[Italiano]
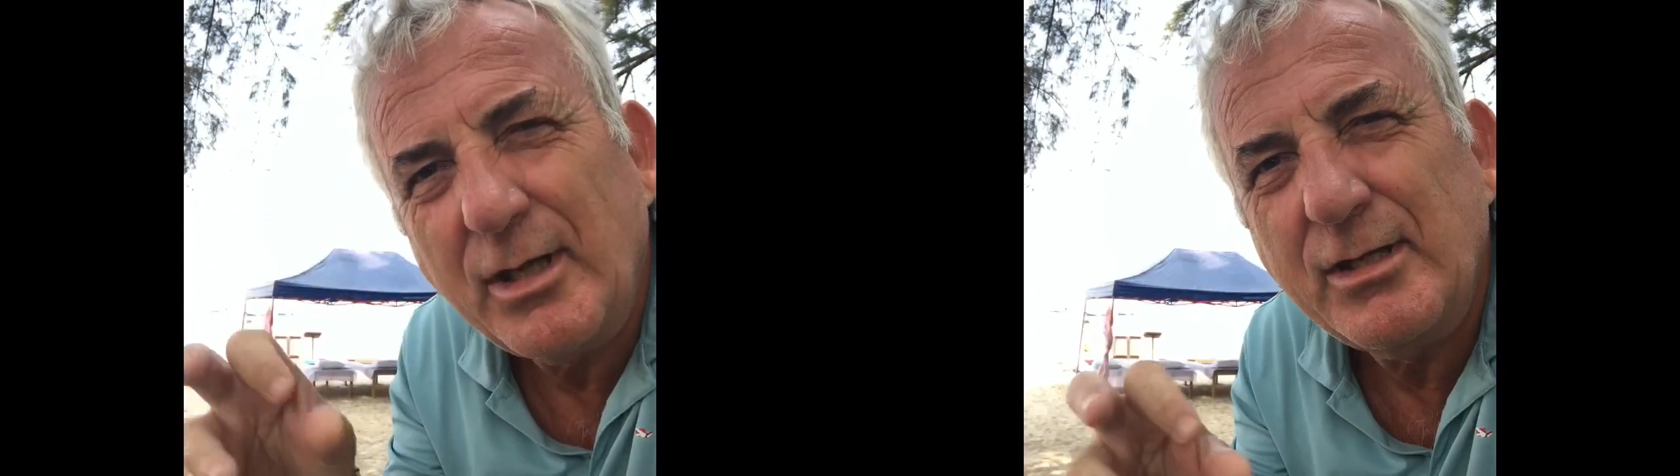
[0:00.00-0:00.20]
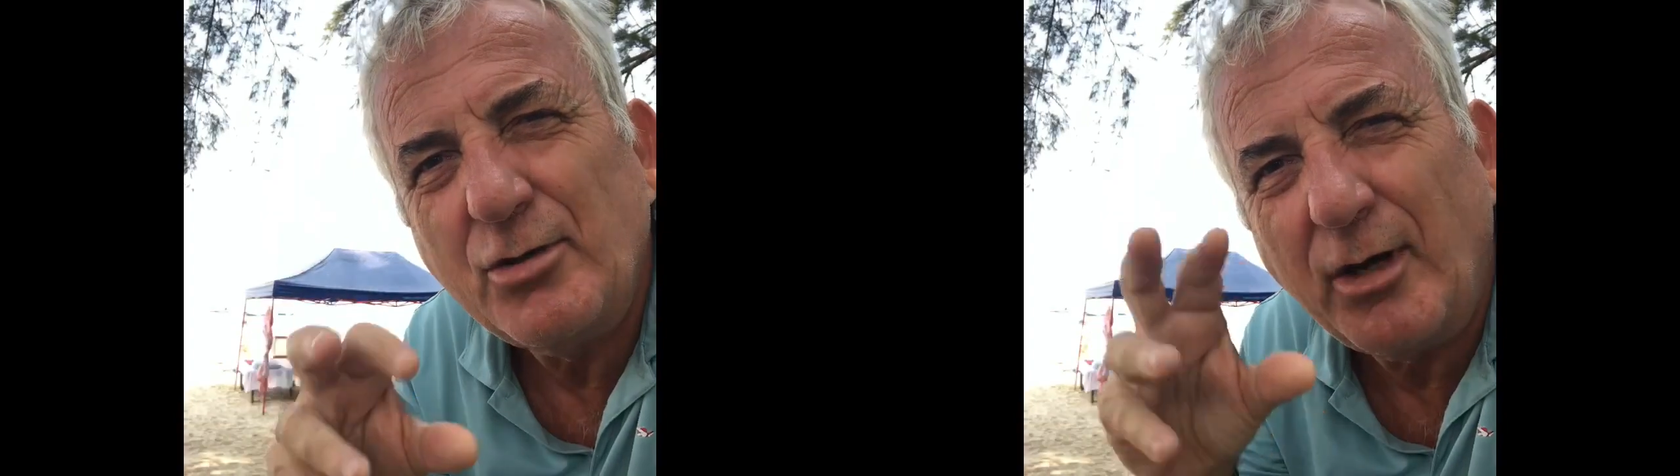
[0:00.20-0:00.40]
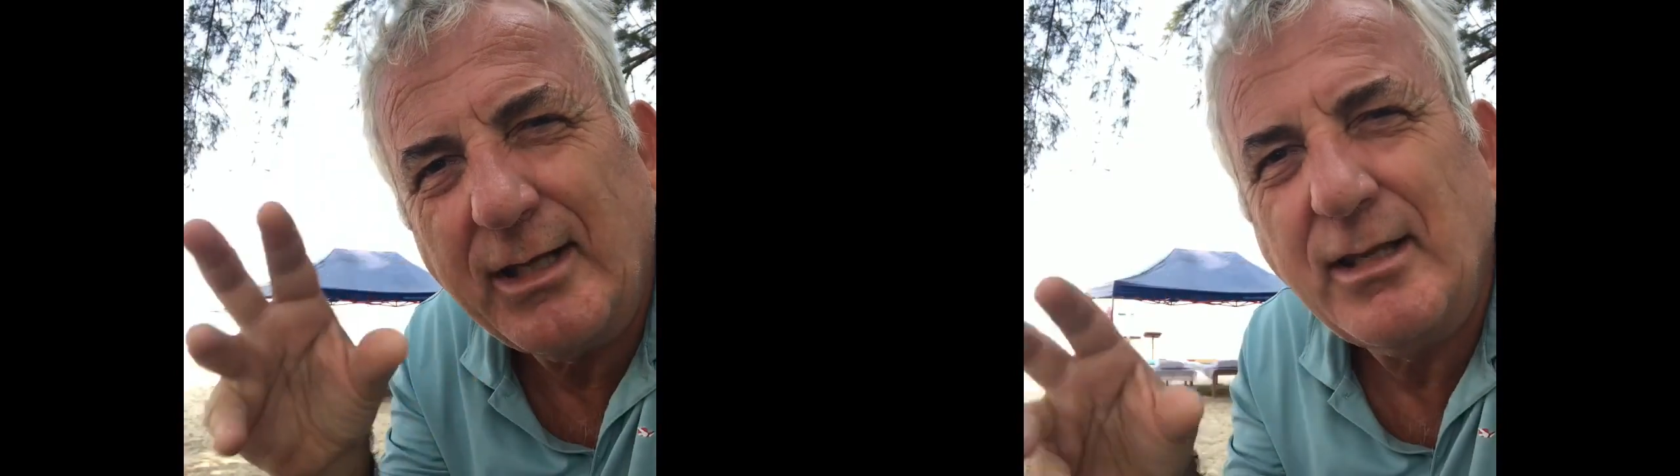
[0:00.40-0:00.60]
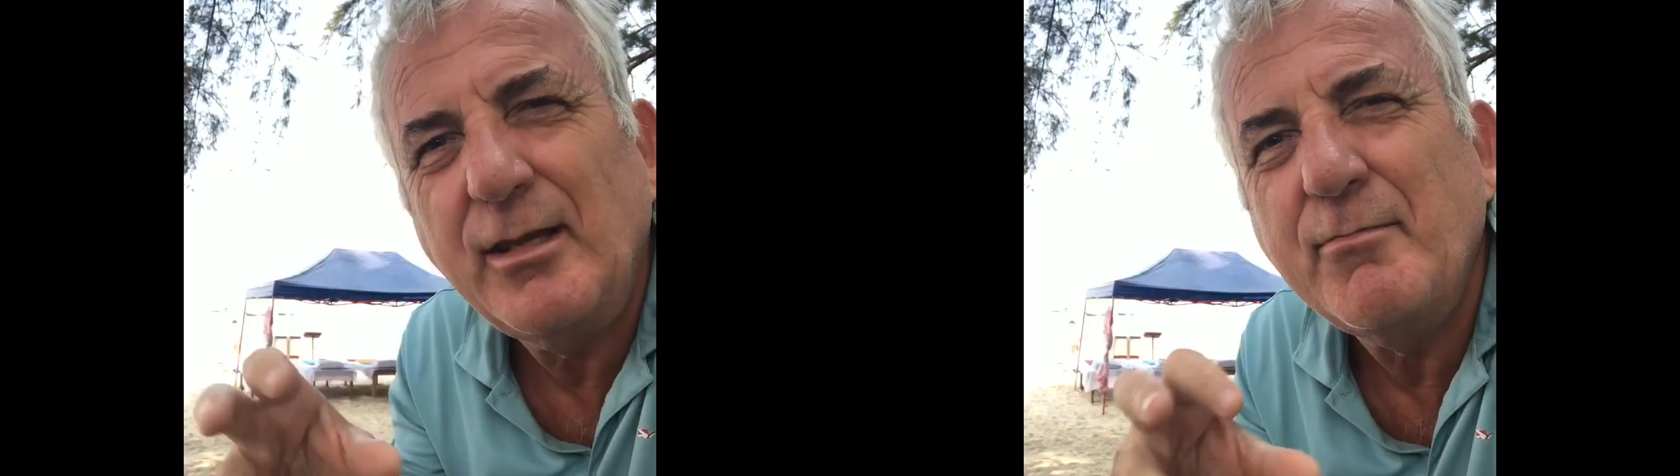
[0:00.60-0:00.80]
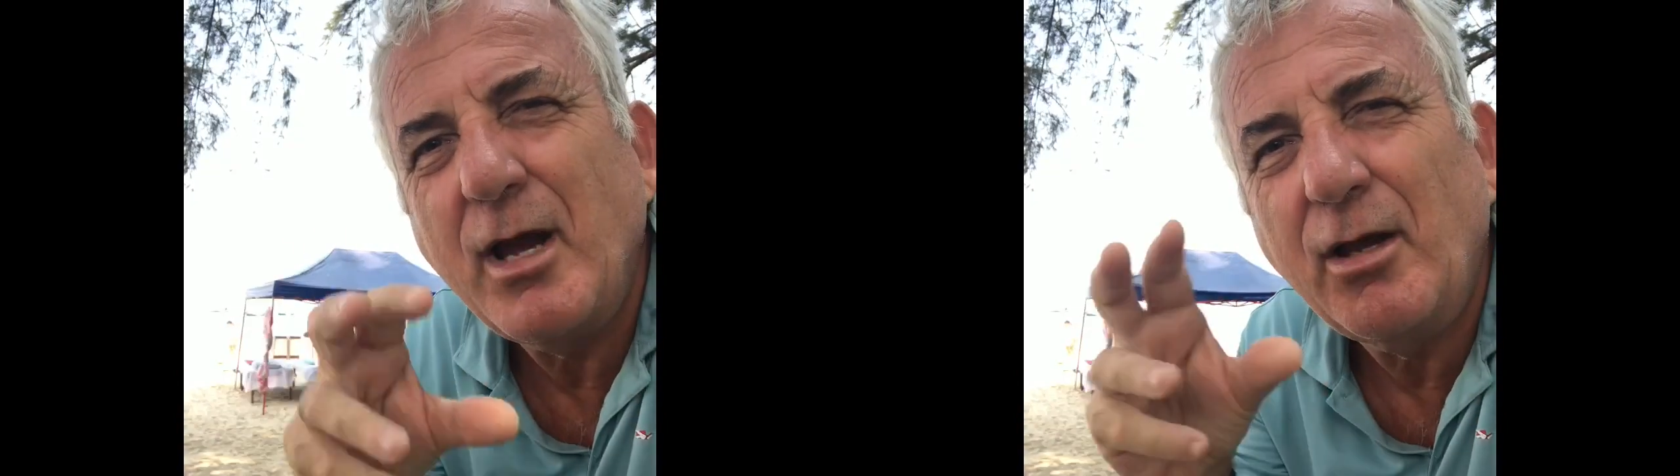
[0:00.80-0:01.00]
di isolette,
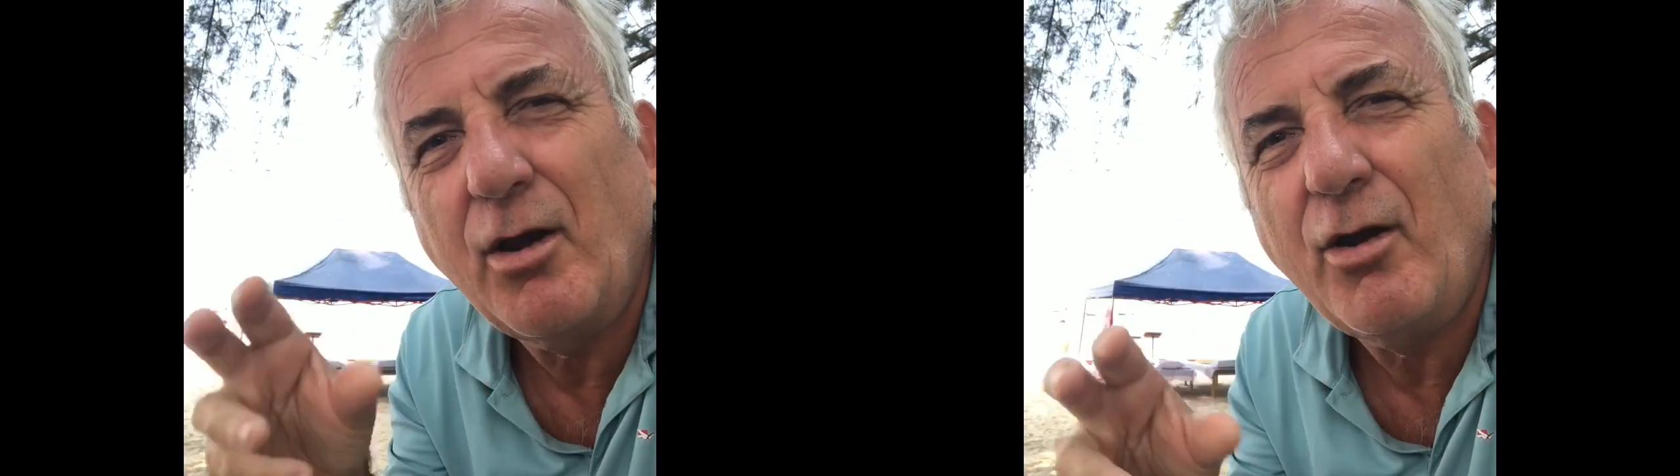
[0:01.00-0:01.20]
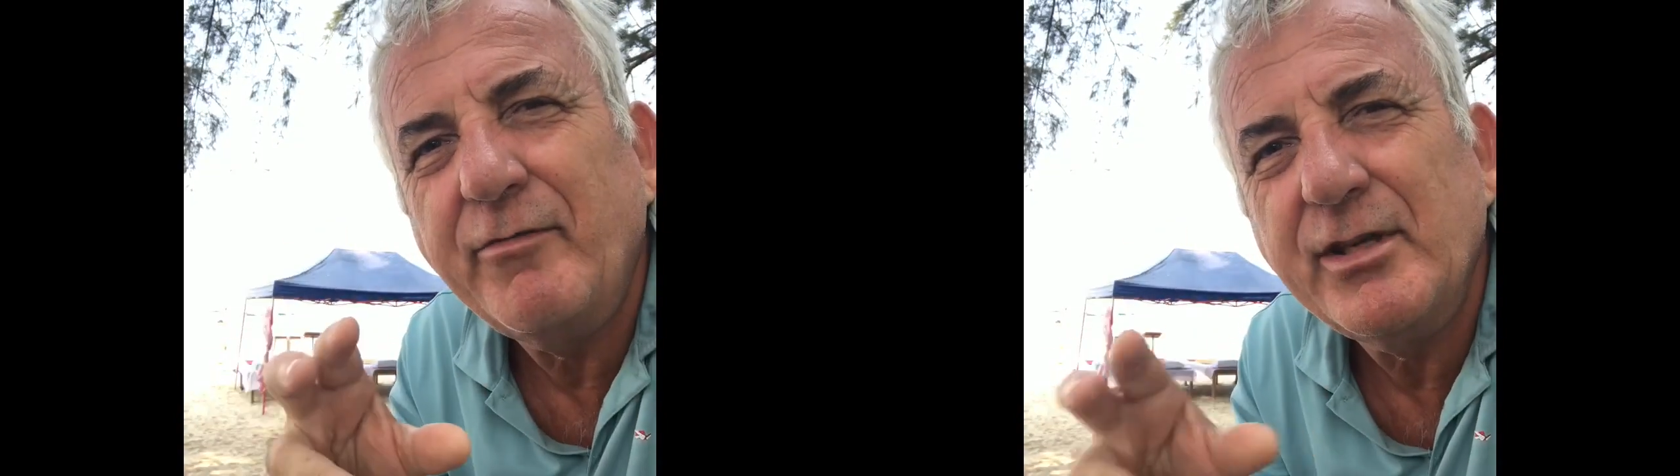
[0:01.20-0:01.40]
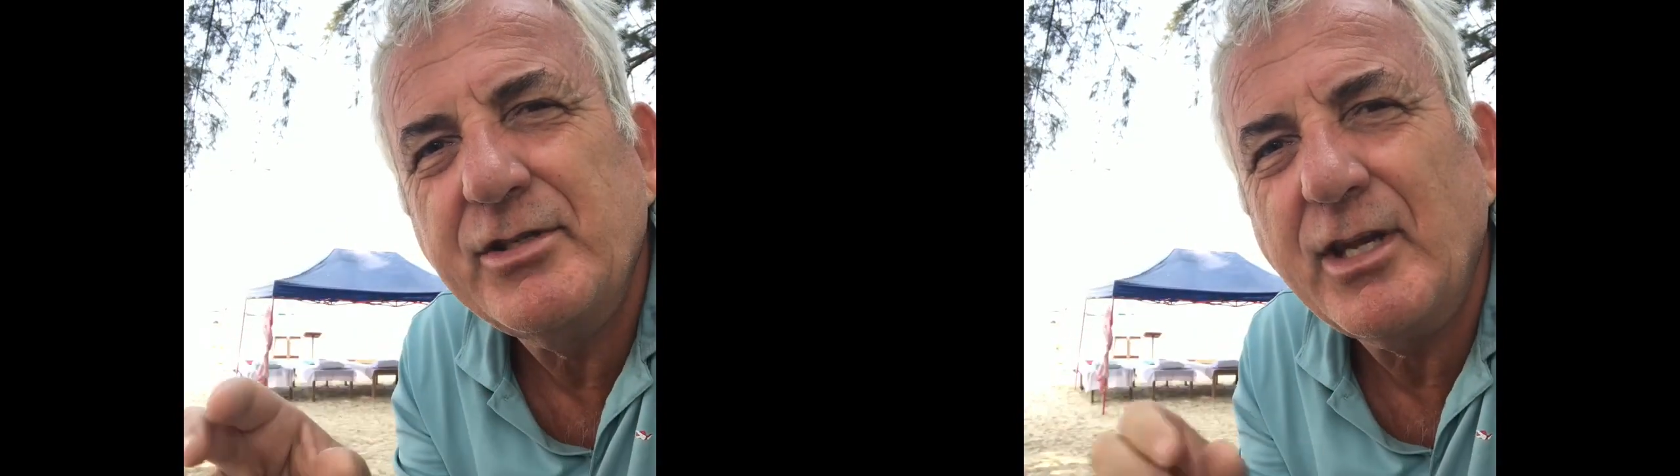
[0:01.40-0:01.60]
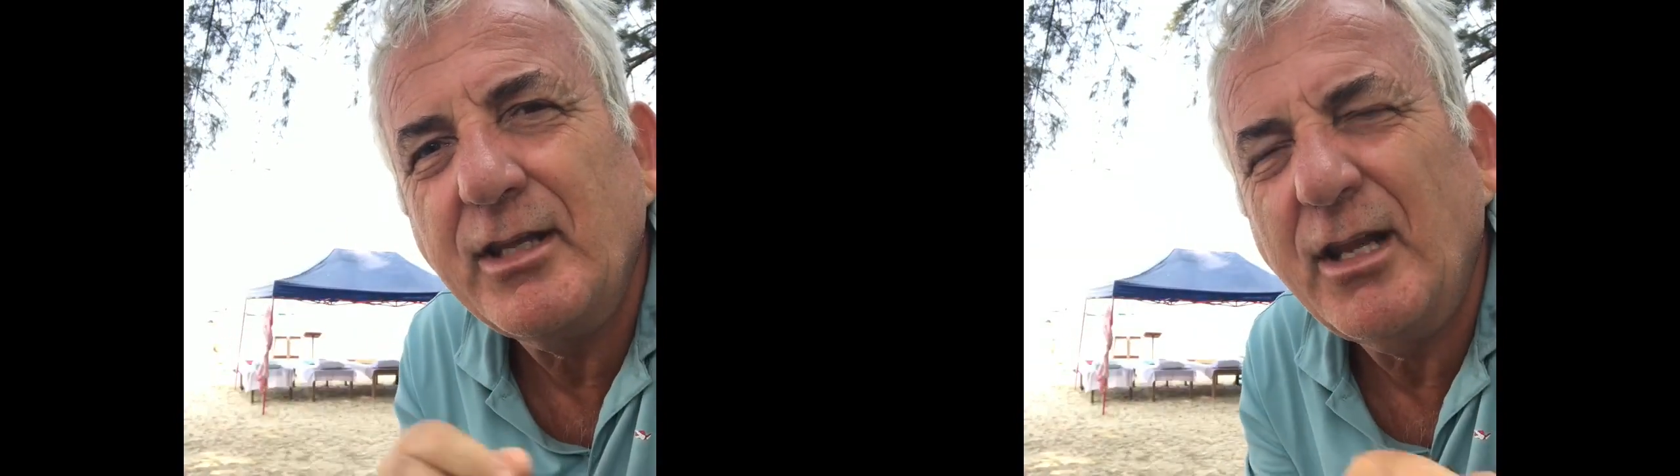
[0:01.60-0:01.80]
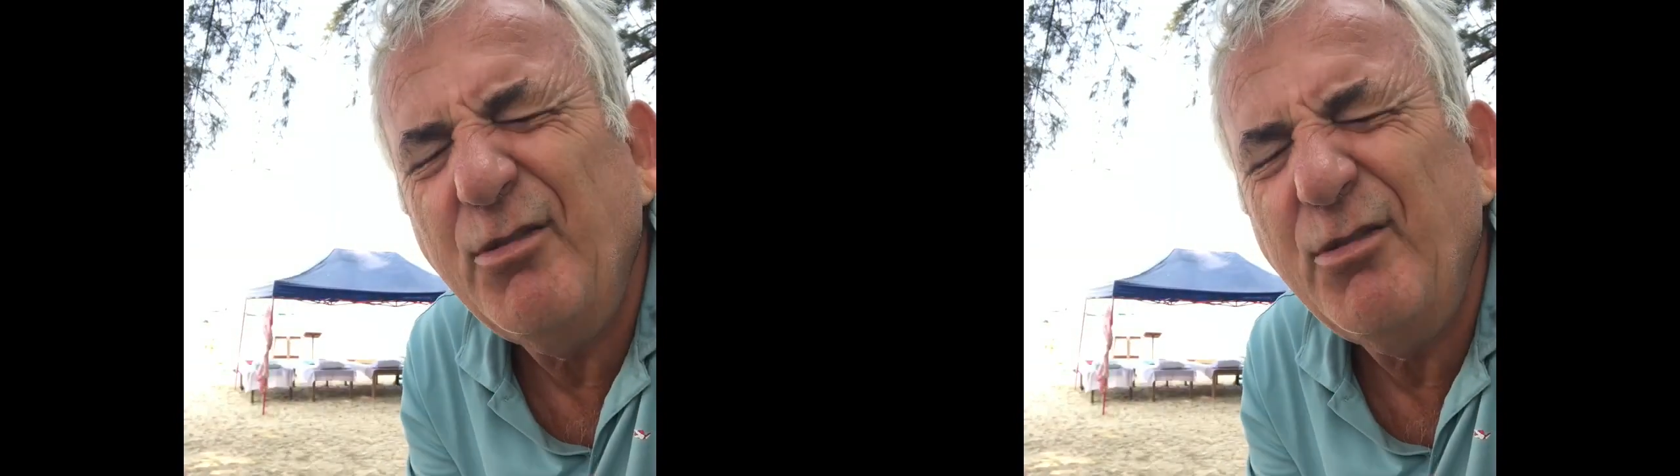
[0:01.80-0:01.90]
di mangrovie eccetera.